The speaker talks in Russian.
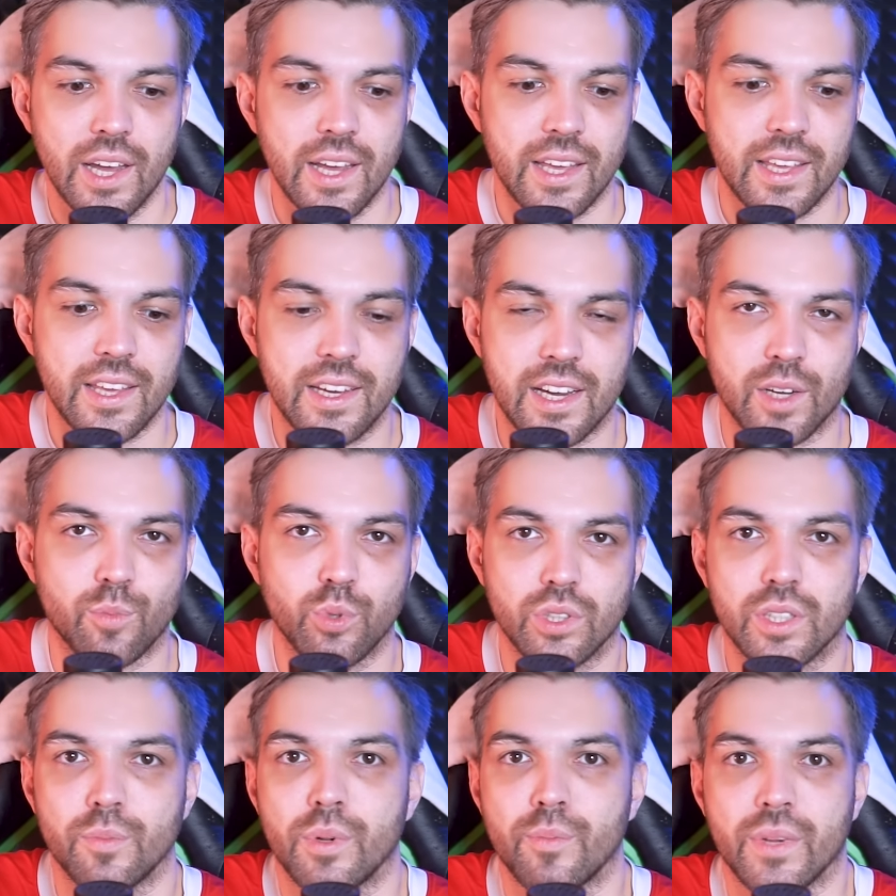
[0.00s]
и как
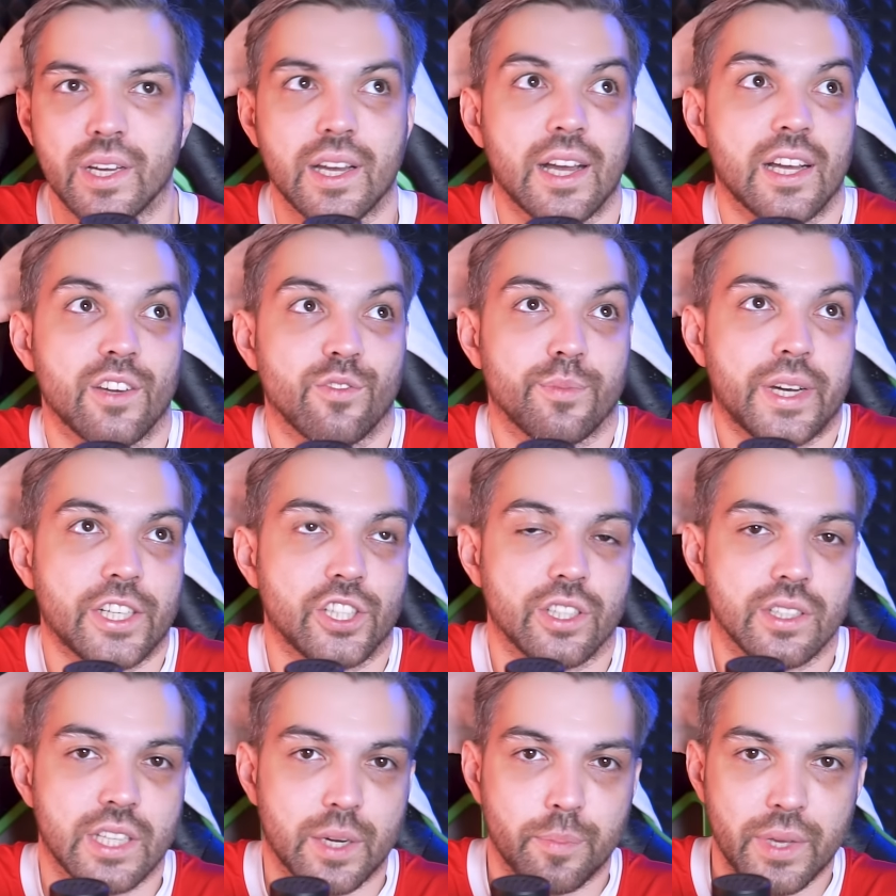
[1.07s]
будто бы мы, как и в матче с
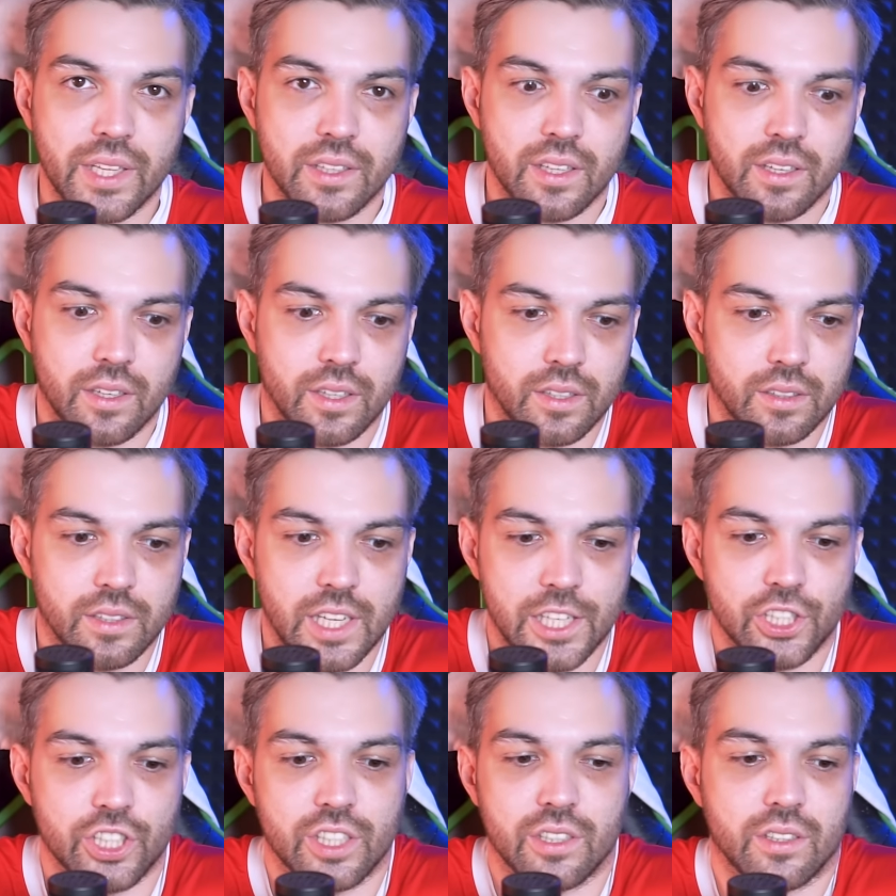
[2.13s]
Торпедо,
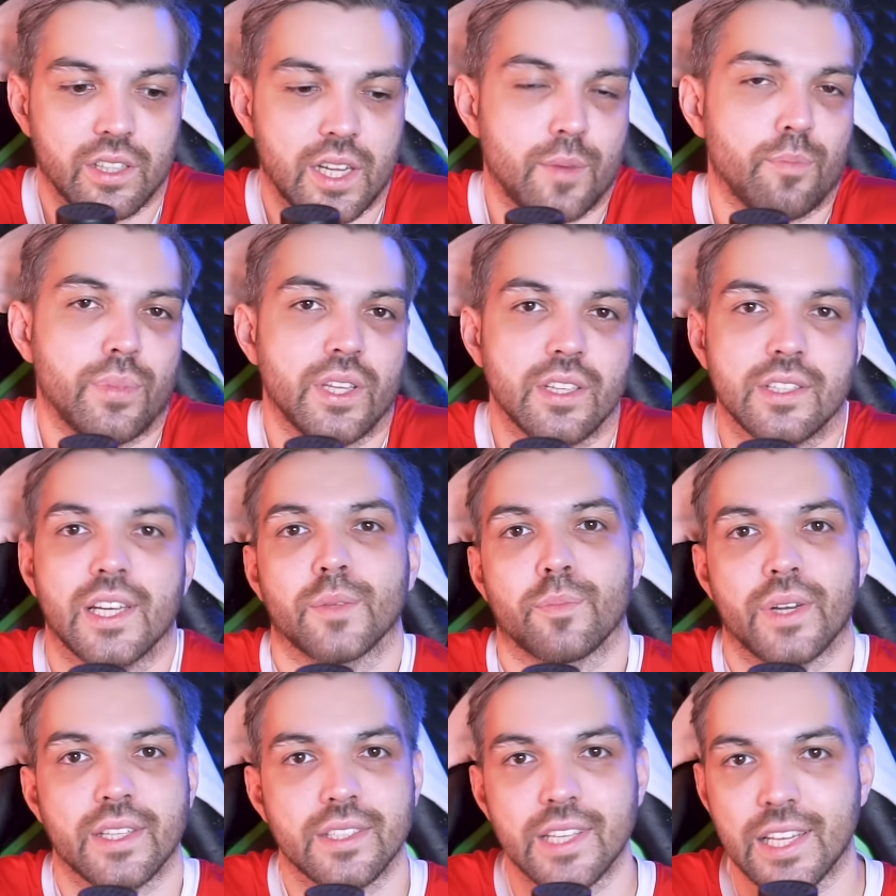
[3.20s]
даже на
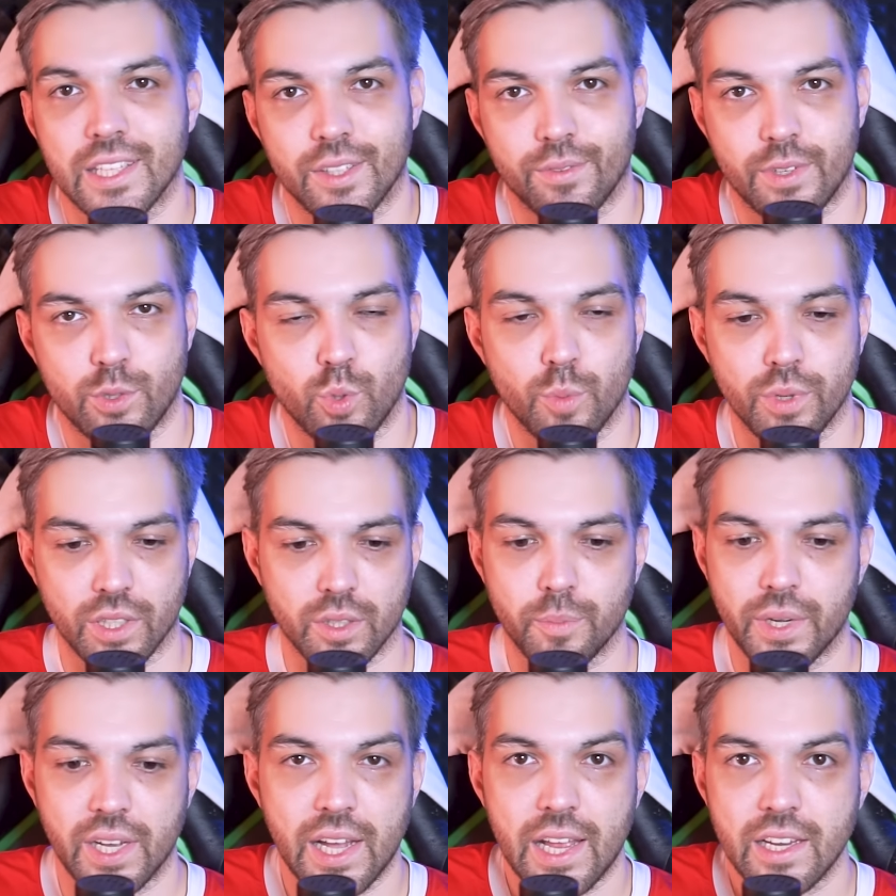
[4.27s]
50% особо не
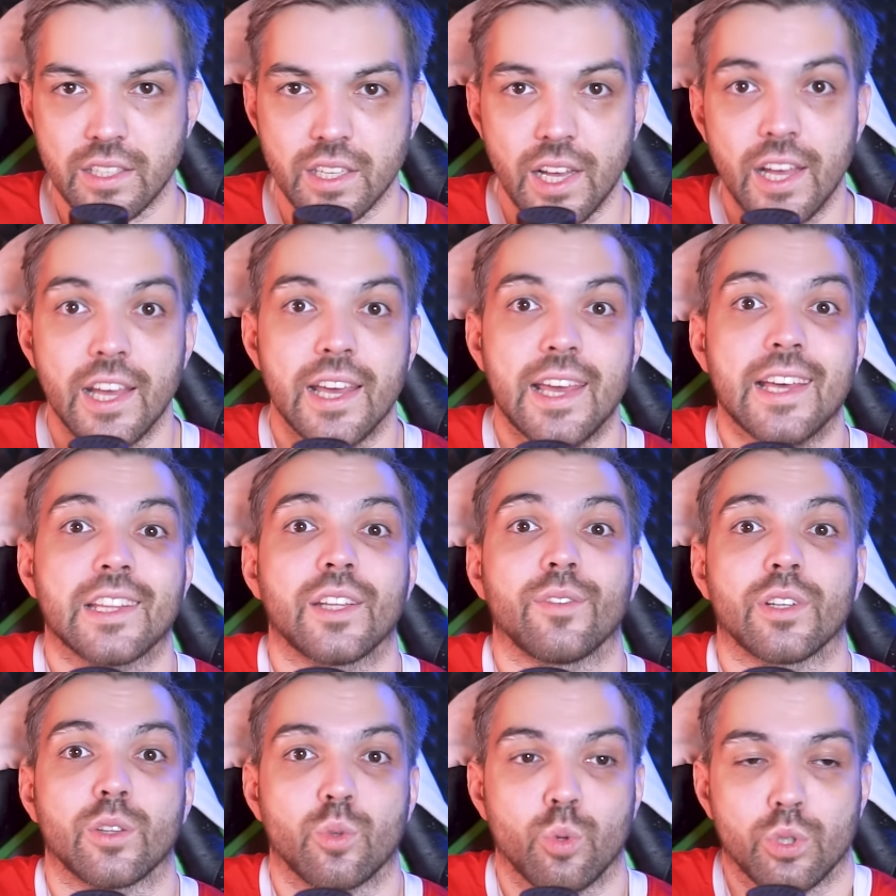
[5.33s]
напрягались.
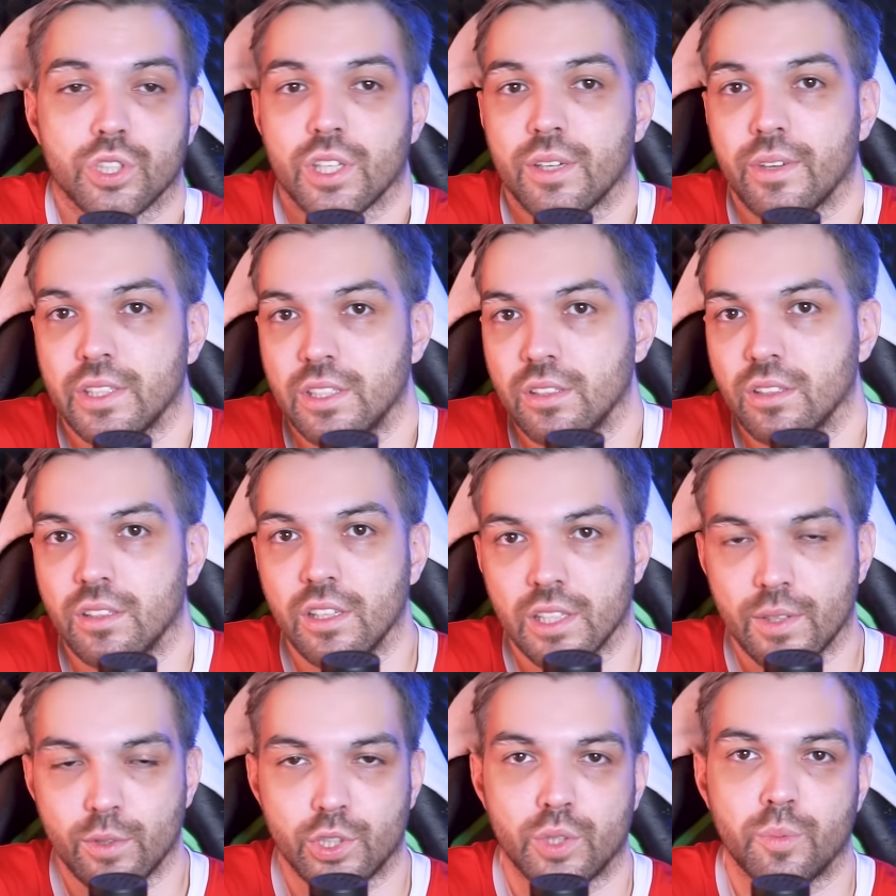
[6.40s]
Этого тоже хватило для
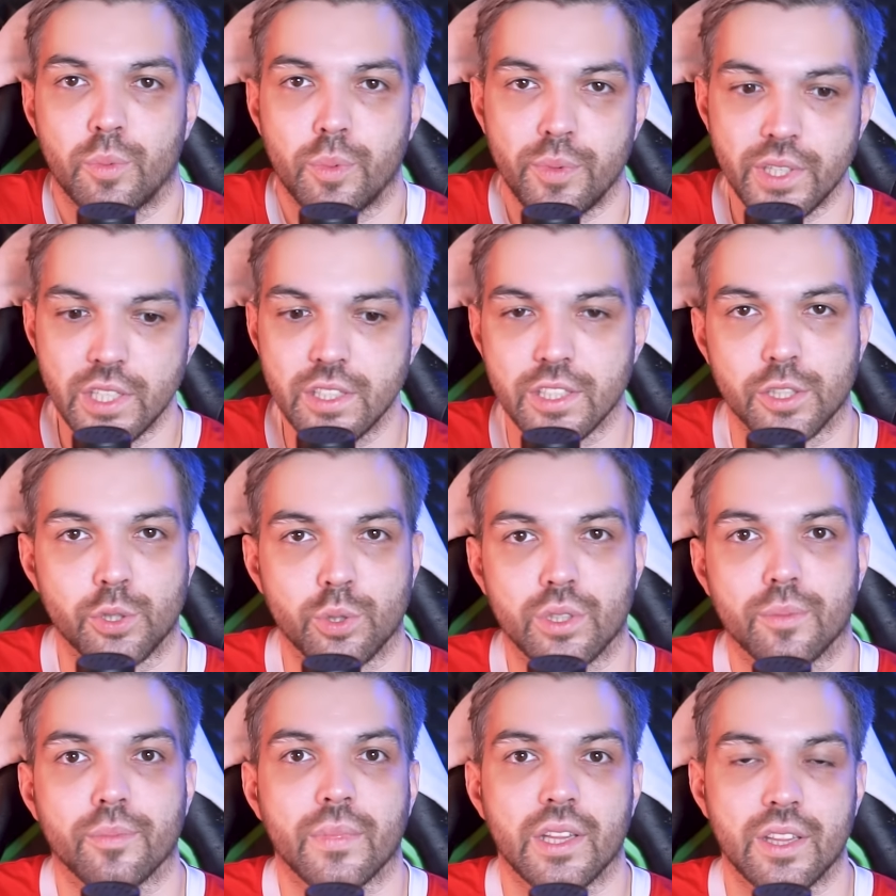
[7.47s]
того, чтобы победить со
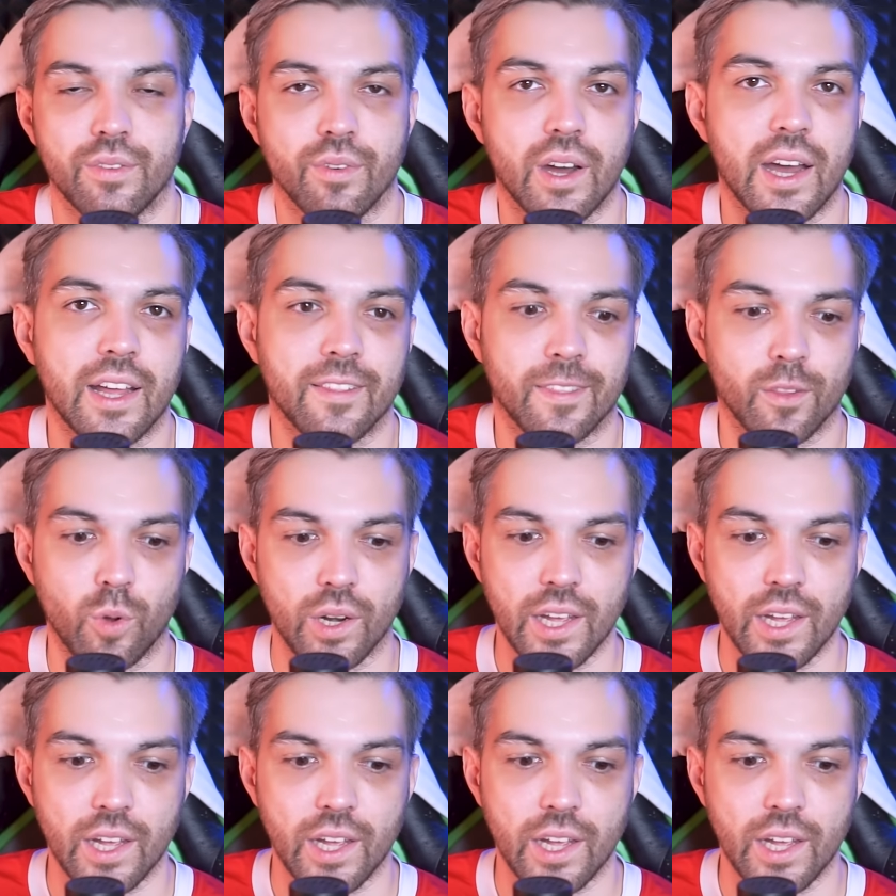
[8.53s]
счетом 2-0.